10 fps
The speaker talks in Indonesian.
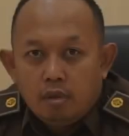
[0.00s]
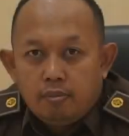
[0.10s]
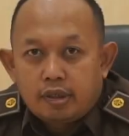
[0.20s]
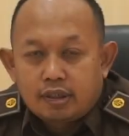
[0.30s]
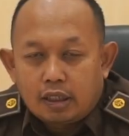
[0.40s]

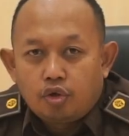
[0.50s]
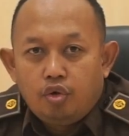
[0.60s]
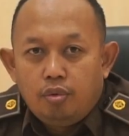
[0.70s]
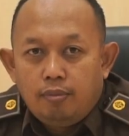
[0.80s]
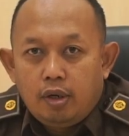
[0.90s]

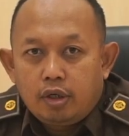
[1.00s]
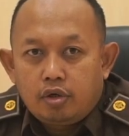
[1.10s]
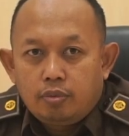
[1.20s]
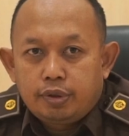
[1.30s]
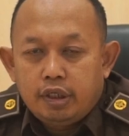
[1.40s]
Bersatu
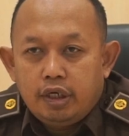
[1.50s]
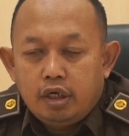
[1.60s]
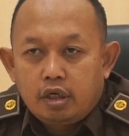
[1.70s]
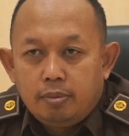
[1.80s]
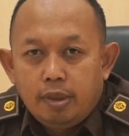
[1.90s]
melawan
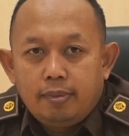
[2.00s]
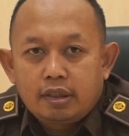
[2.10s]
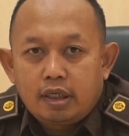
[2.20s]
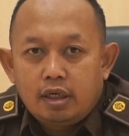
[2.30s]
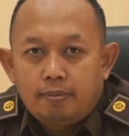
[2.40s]
korupsi demi
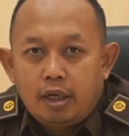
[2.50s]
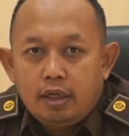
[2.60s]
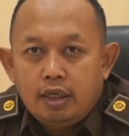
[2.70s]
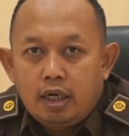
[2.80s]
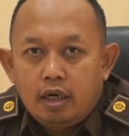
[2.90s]
masa
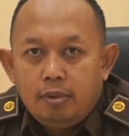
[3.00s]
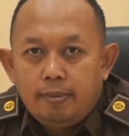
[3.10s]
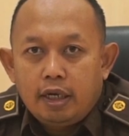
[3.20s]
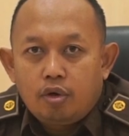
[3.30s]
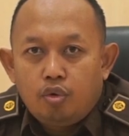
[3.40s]
depan yang
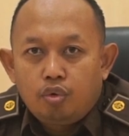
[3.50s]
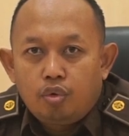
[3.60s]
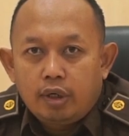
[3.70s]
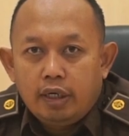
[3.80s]
lebih baik untuk